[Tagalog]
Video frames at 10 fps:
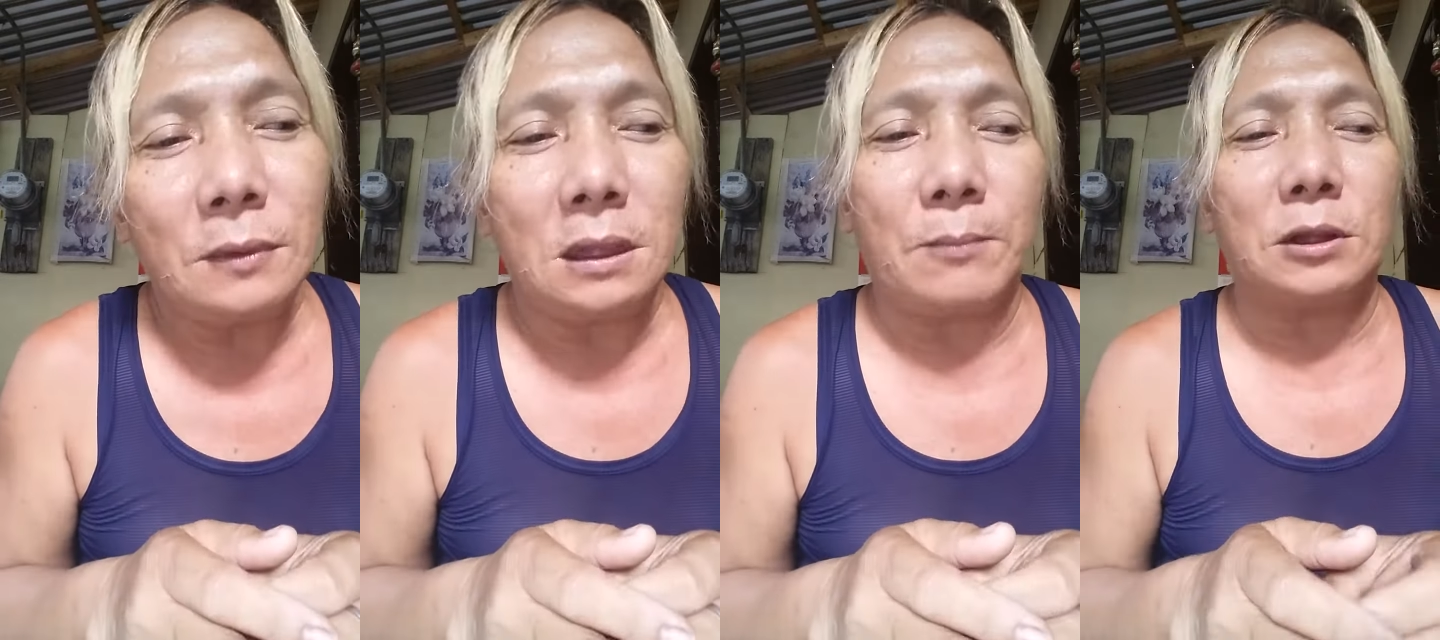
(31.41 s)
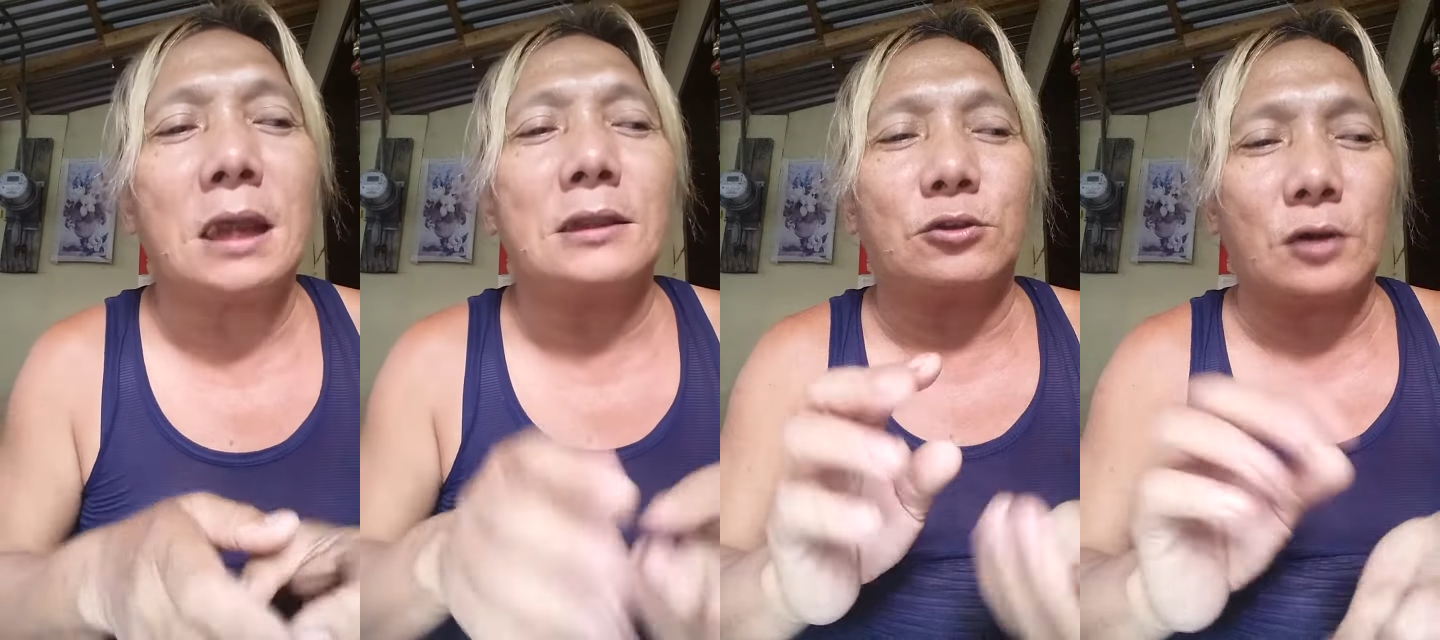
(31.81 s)
nibutang
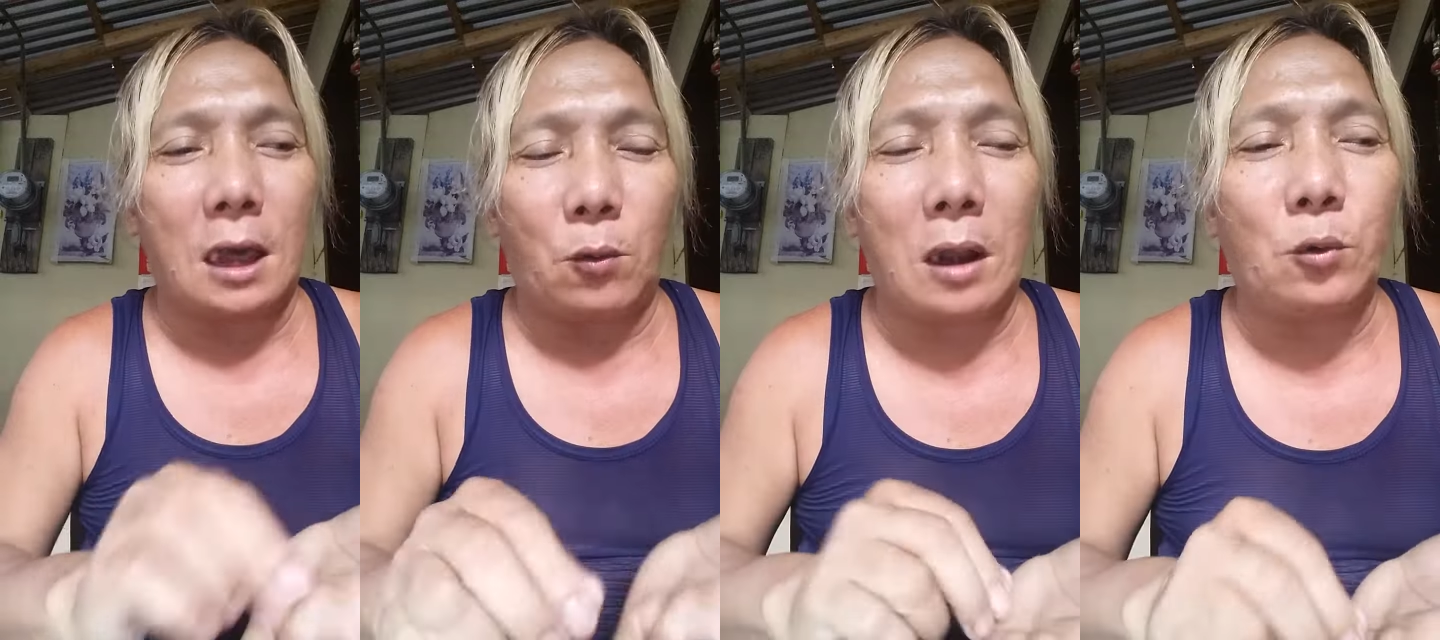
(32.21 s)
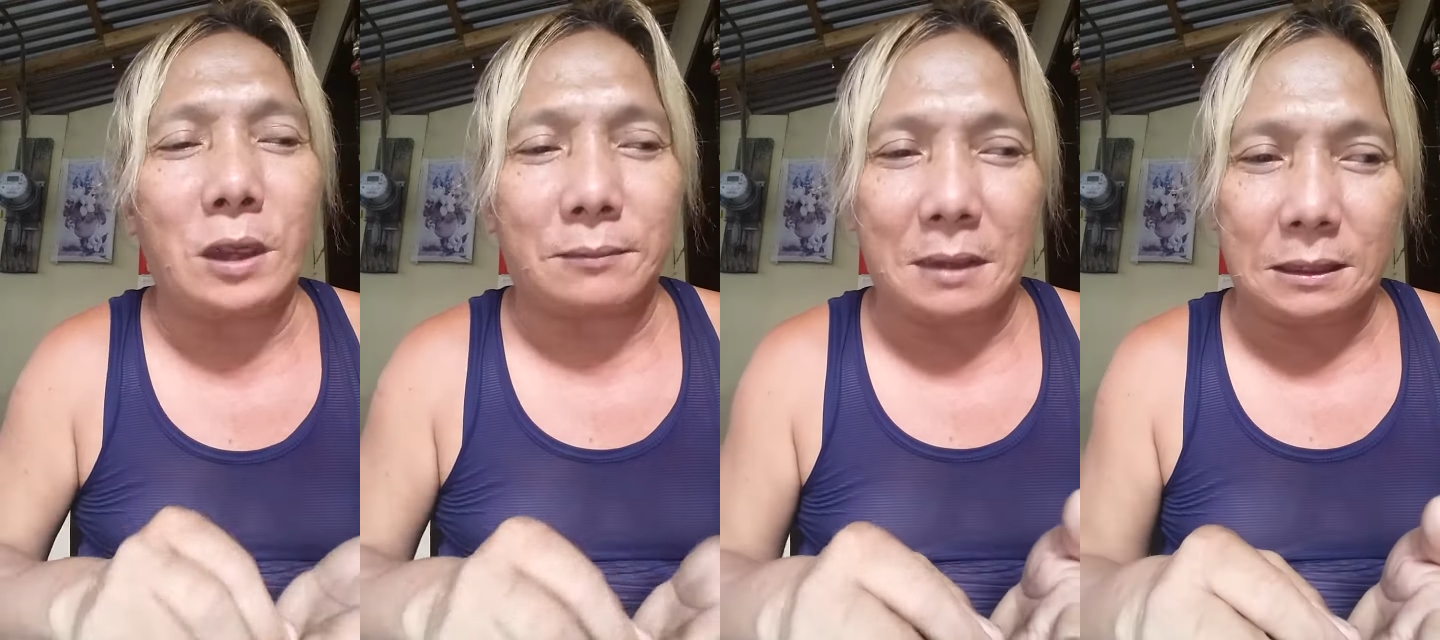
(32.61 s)
dito nga one
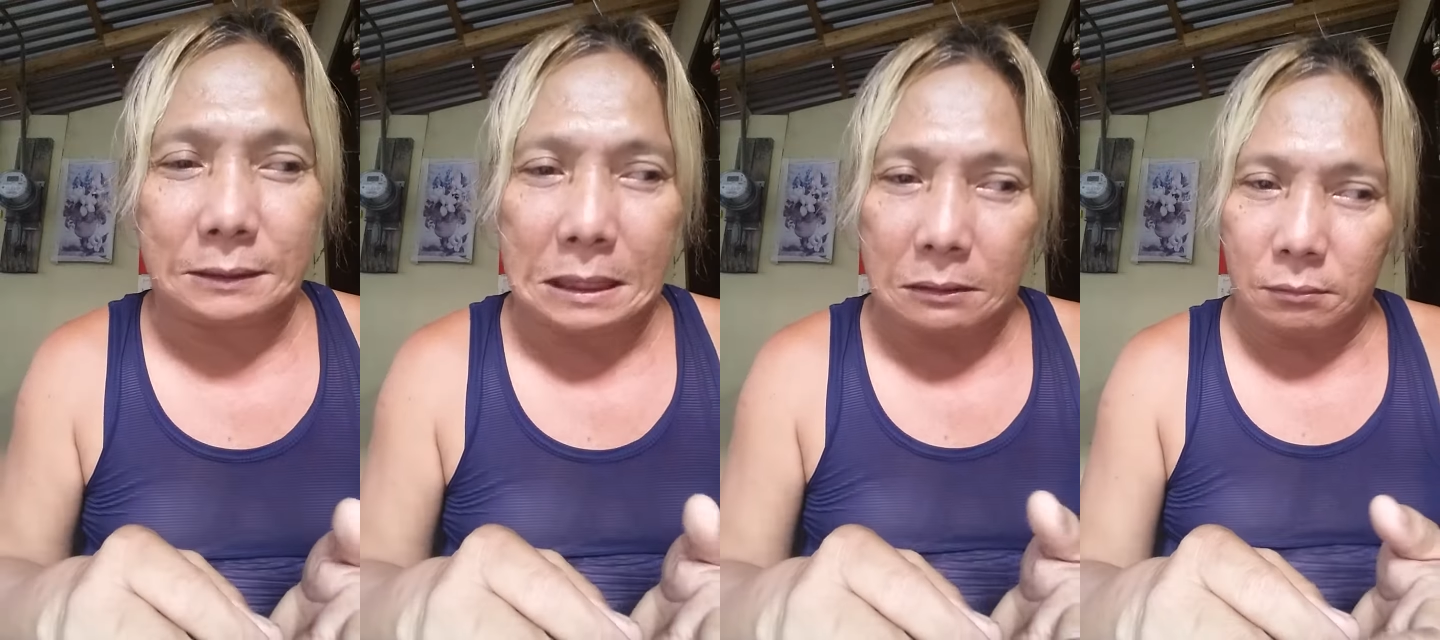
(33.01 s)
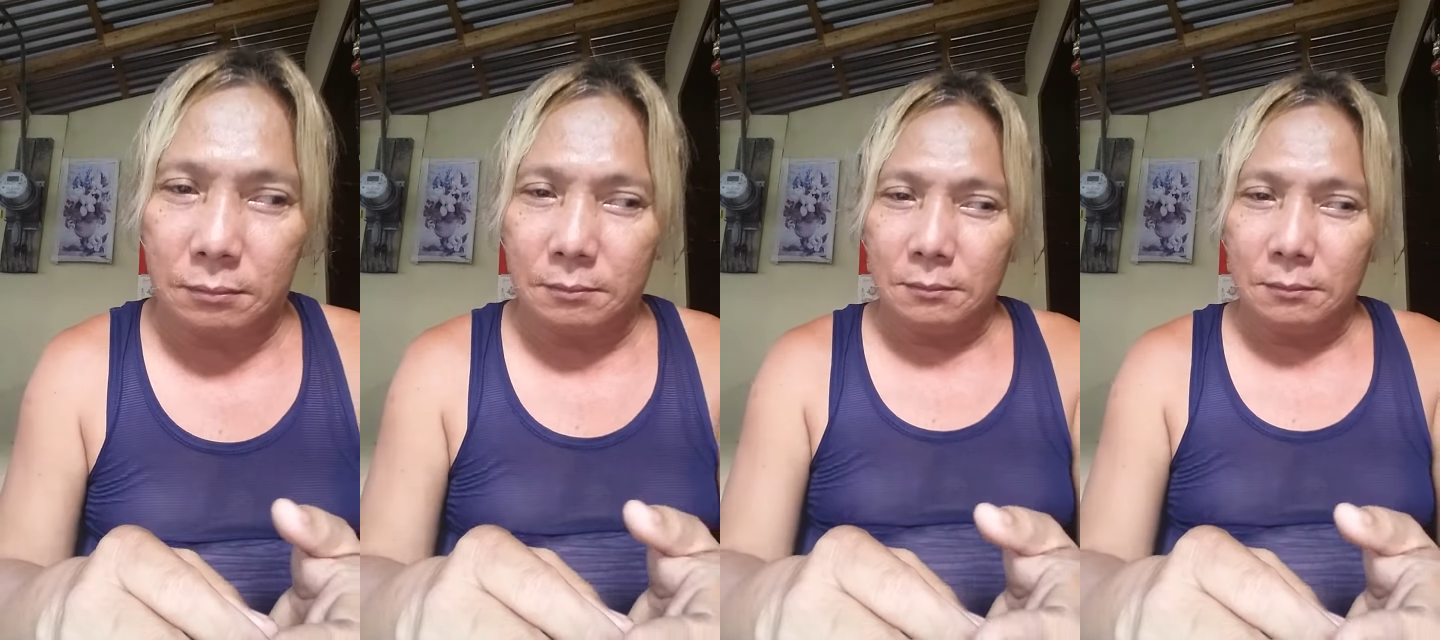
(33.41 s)
week maintain.